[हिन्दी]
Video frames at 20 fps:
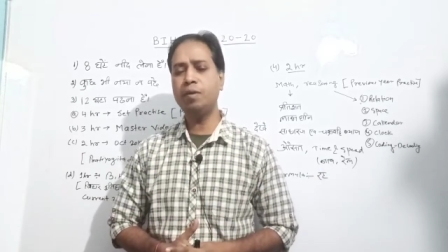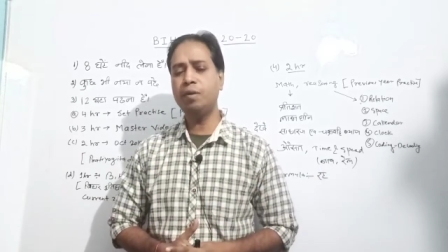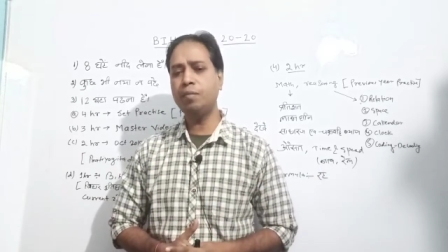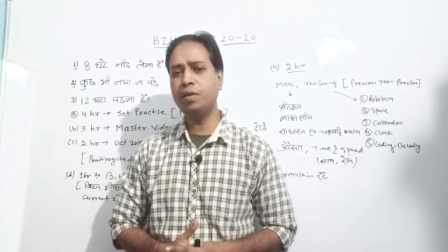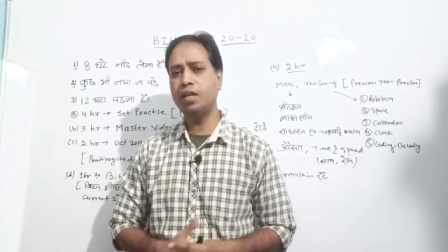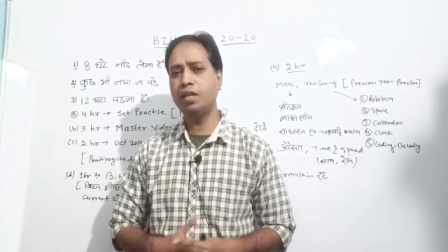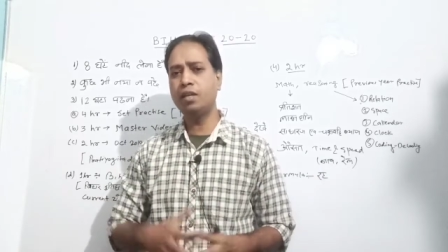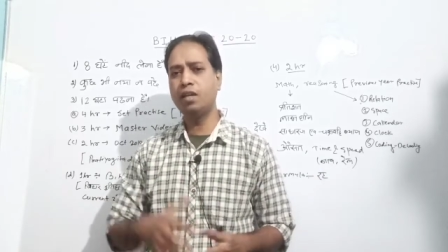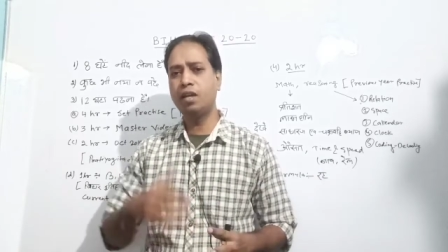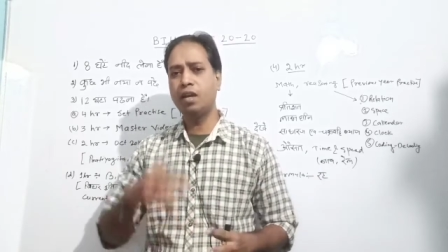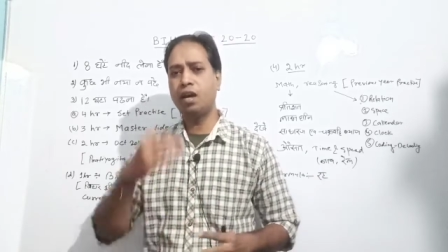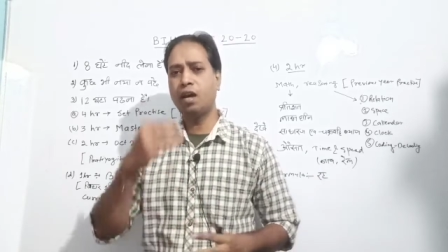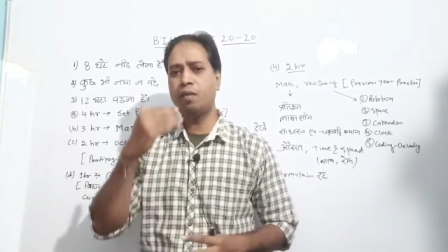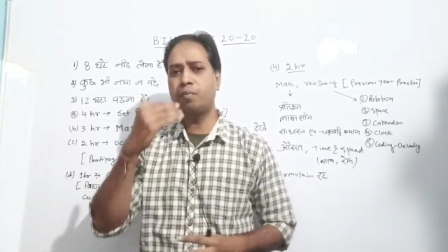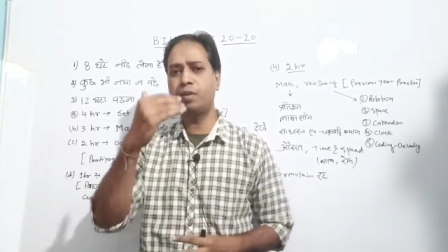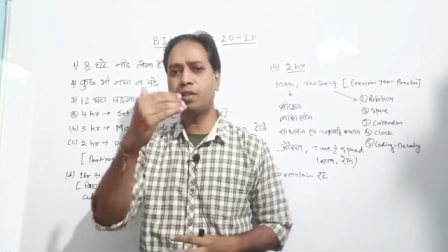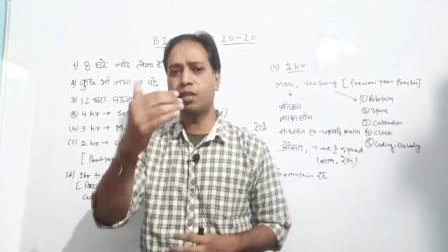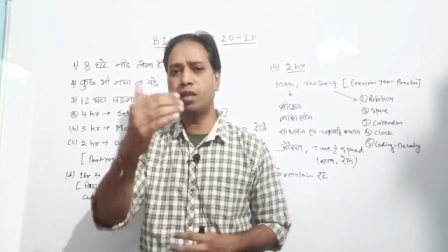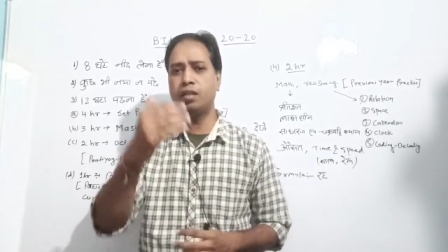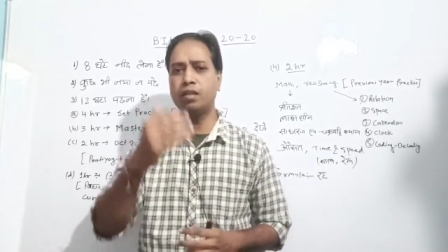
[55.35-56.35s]
पर मैं
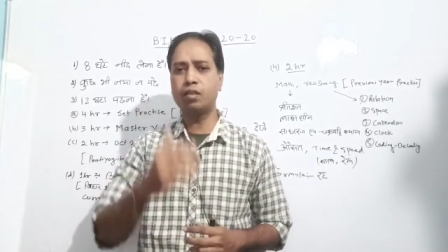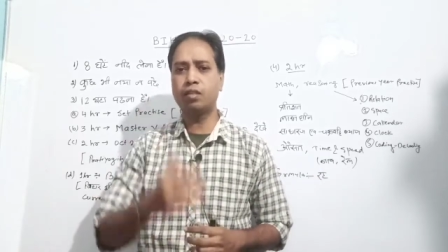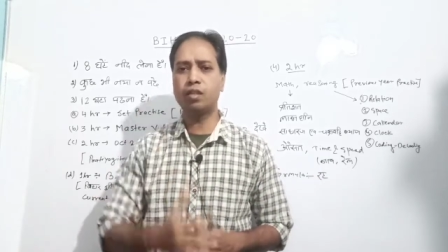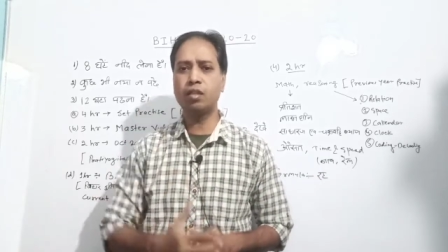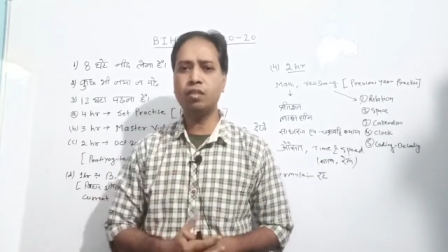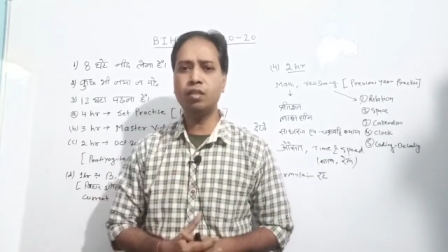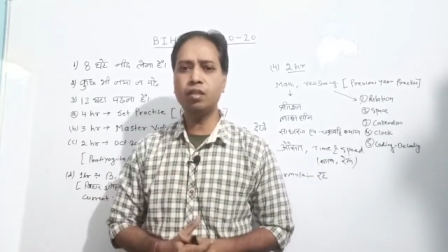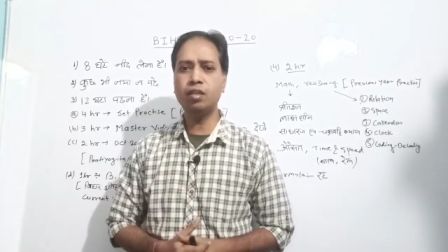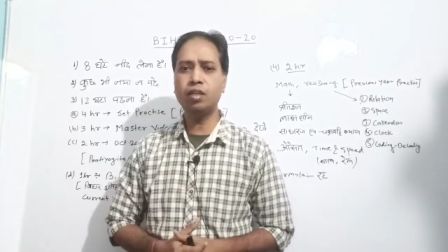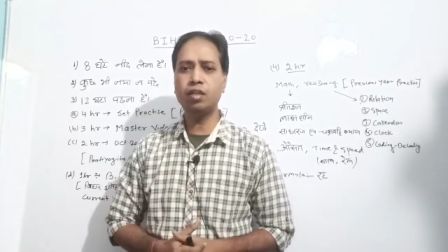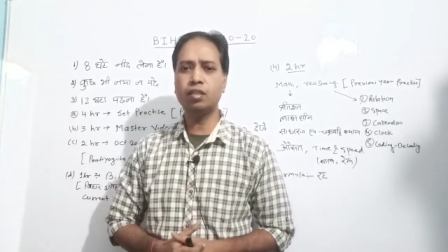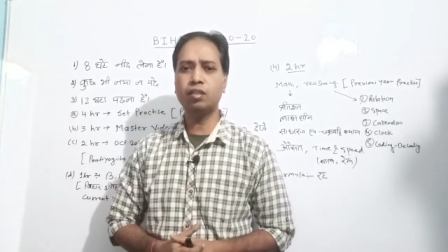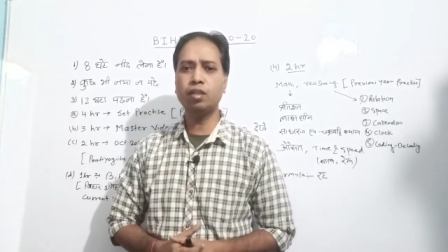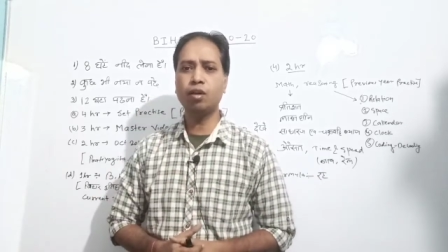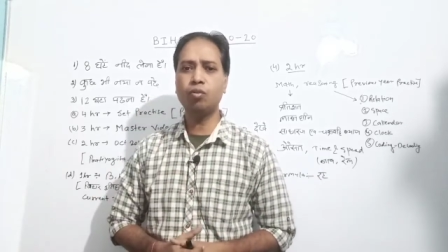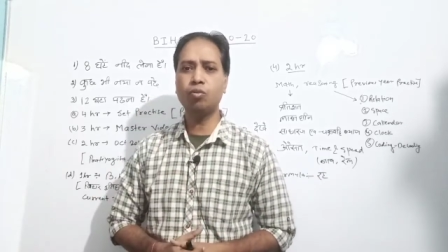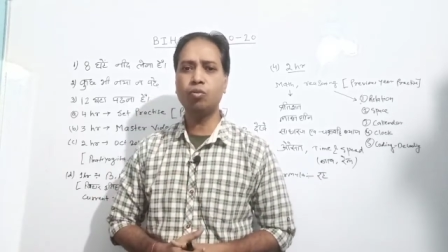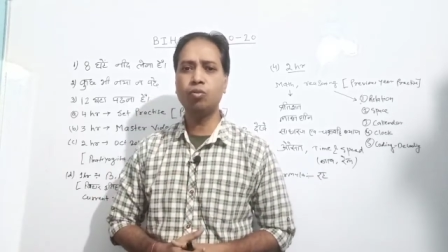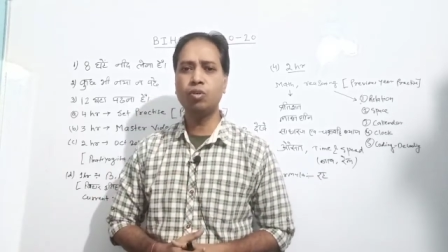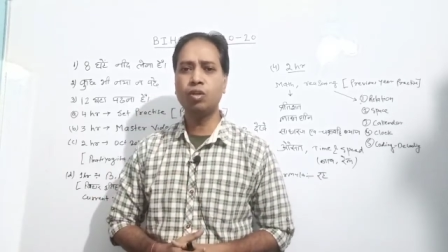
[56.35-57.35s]
आपके साथ डिस्कशन करता
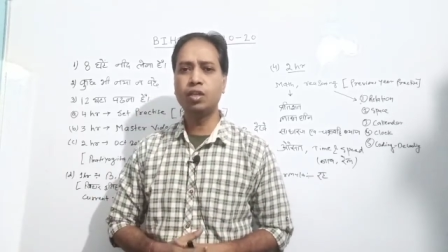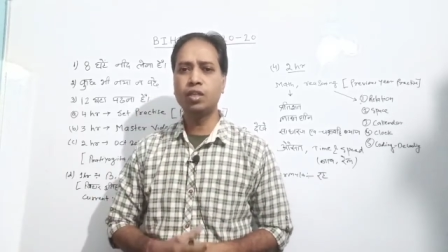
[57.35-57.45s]
हूँ